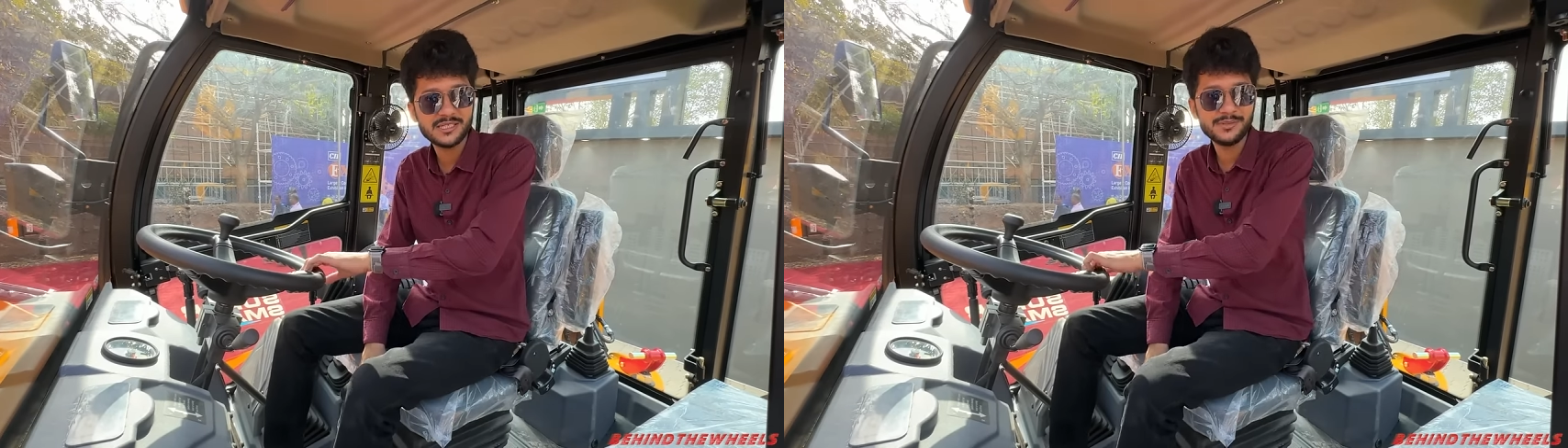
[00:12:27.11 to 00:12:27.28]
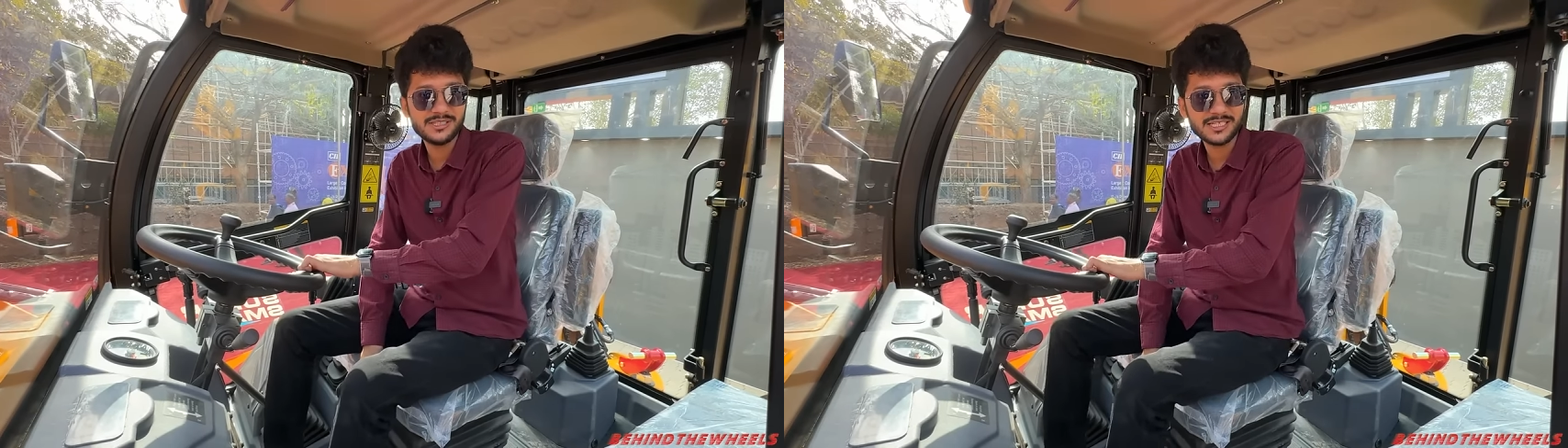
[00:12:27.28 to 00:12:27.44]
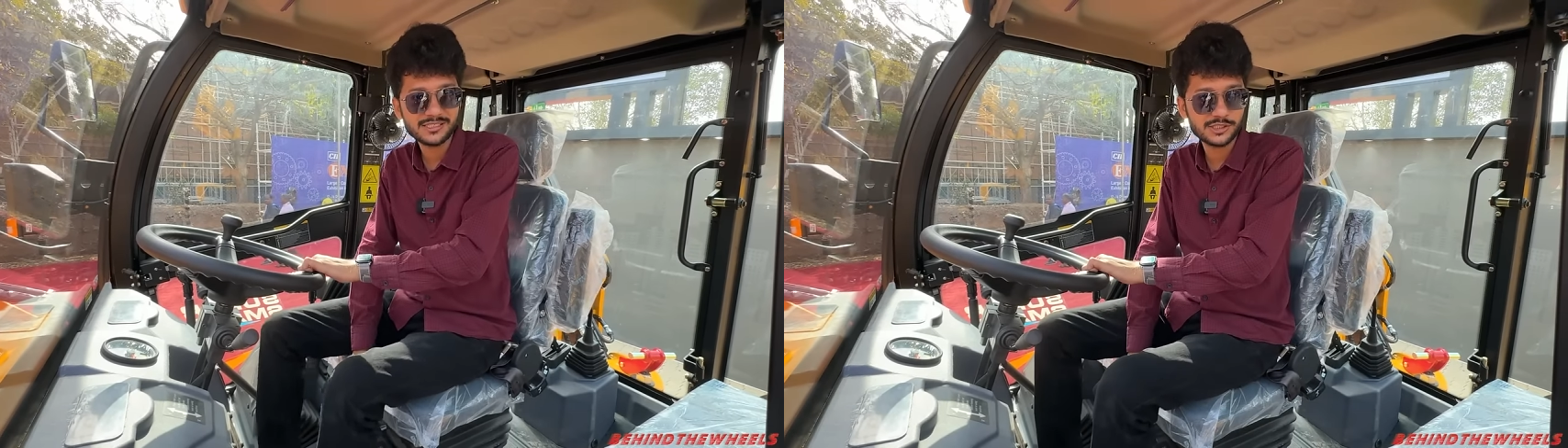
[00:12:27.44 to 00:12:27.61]
भी
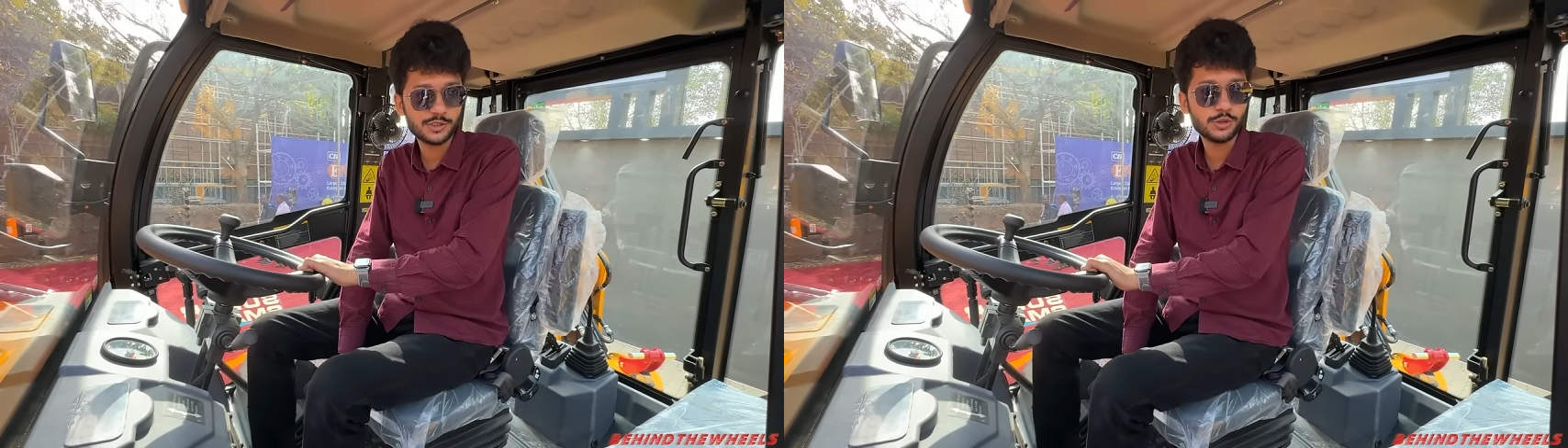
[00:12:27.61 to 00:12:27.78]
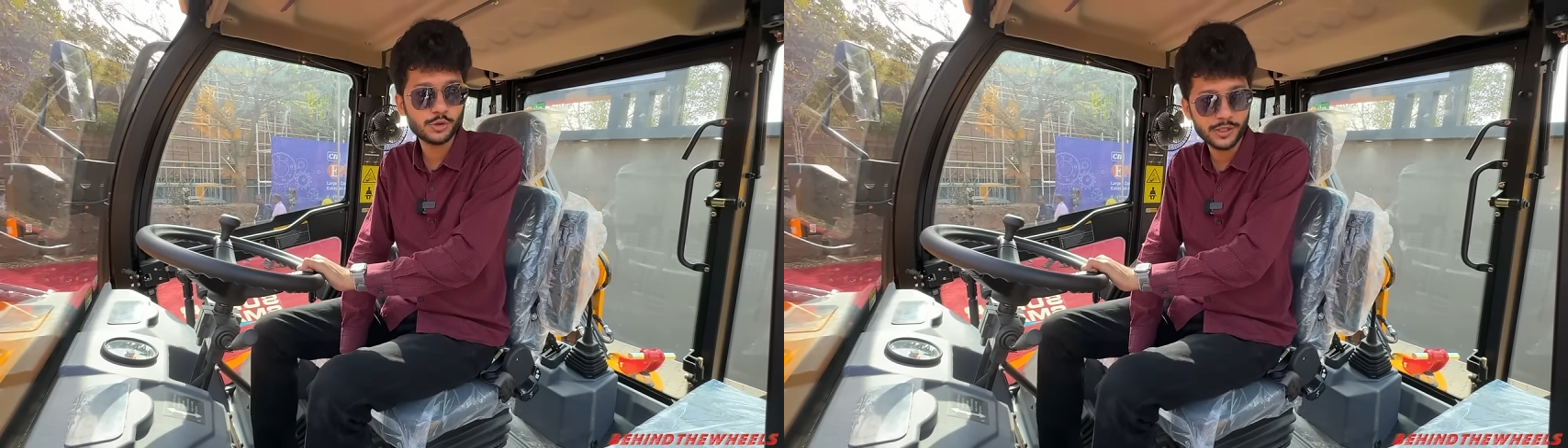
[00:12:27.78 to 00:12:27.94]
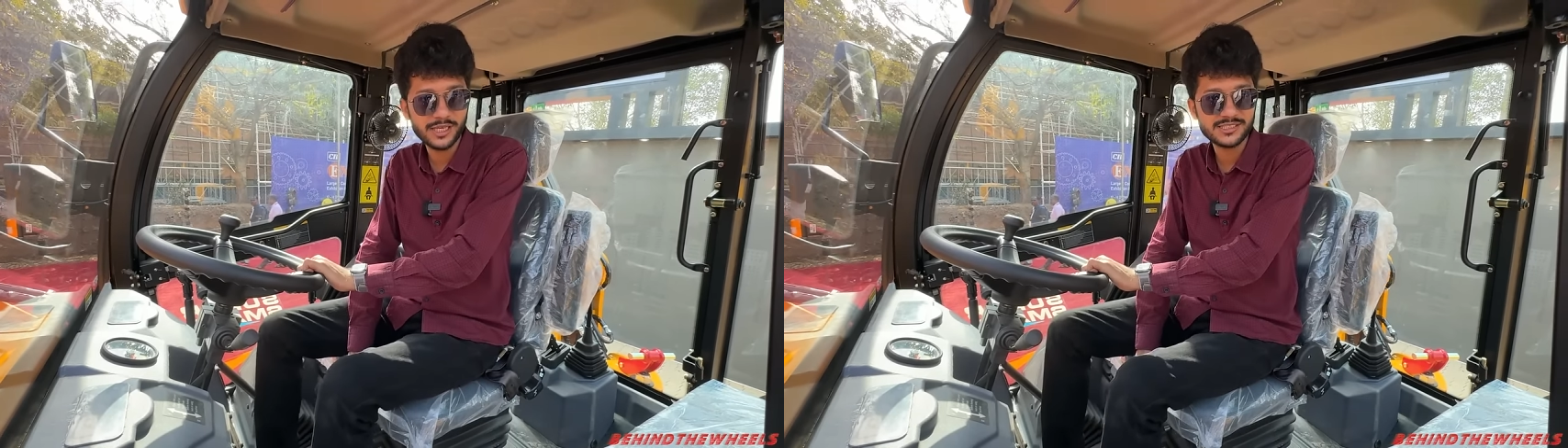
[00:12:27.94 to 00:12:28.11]
जा सकते हो
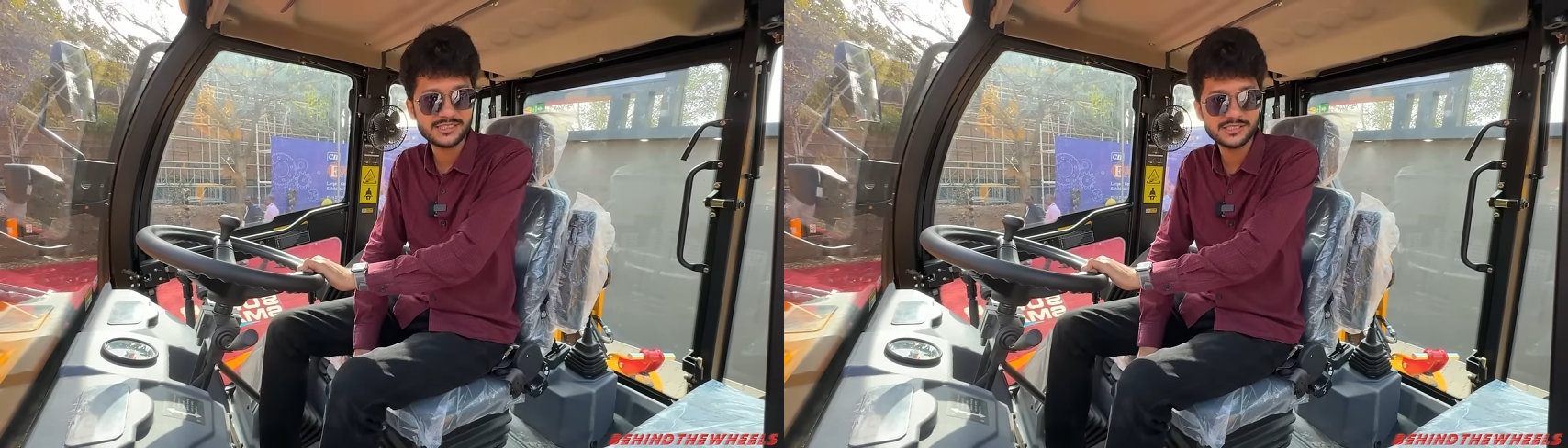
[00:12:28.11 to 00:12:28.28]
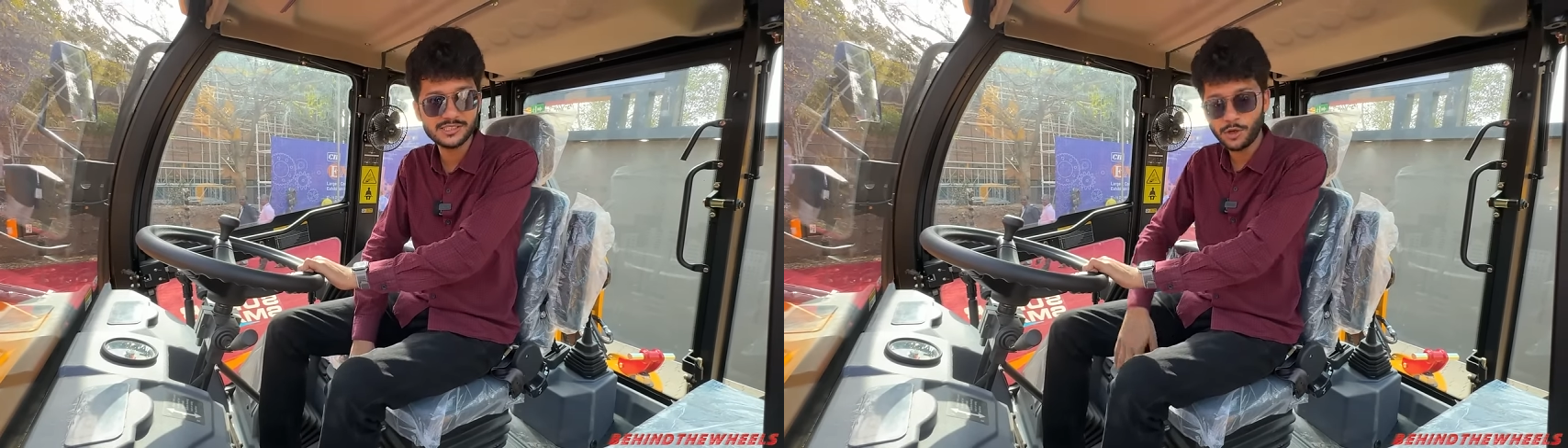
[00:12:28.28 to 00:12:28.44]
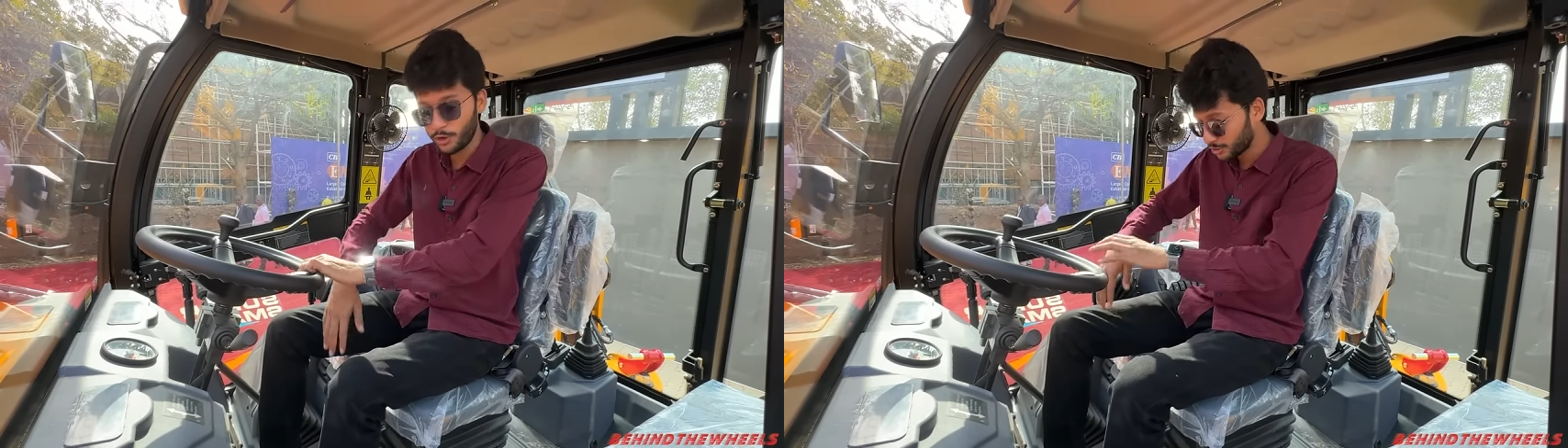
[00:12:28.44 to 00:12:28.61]
जो कि अच्छी चीज़
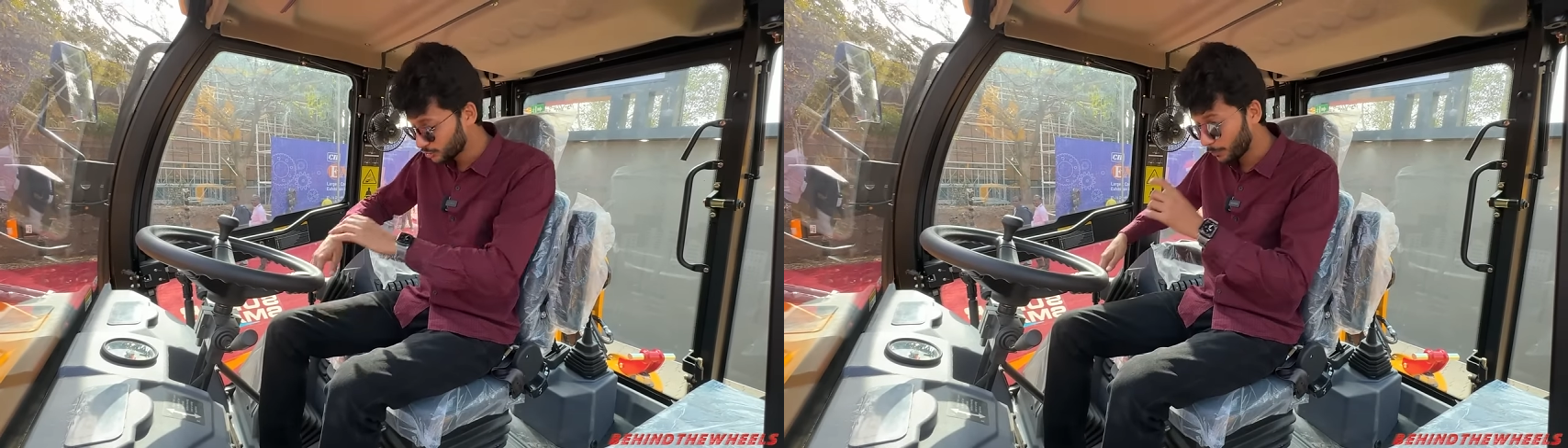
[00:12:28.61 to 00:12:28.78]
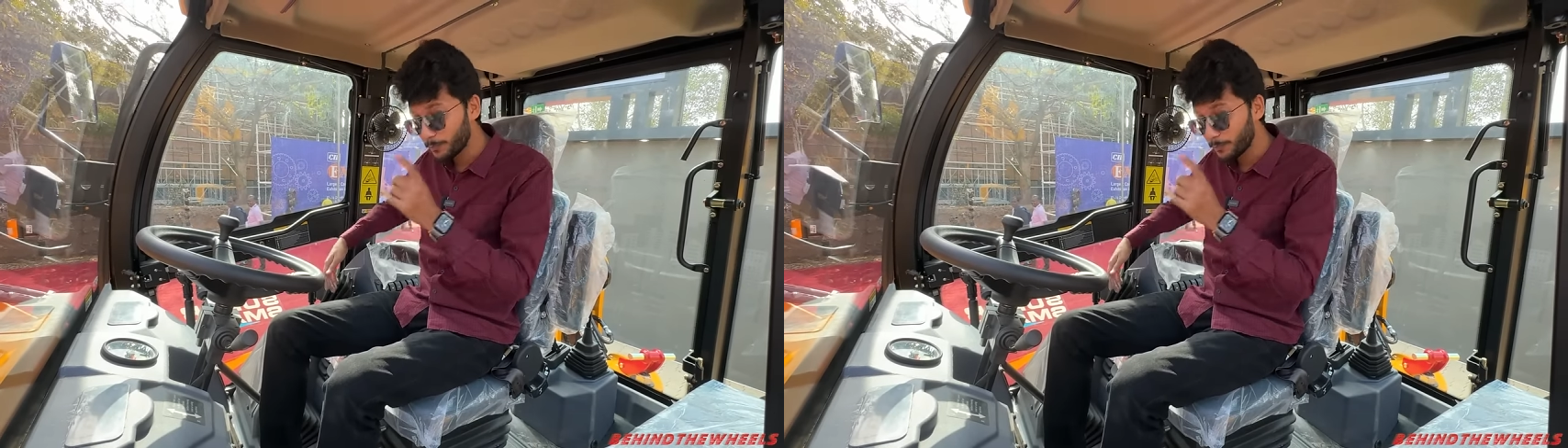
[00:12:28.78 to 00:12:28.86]
है और इसको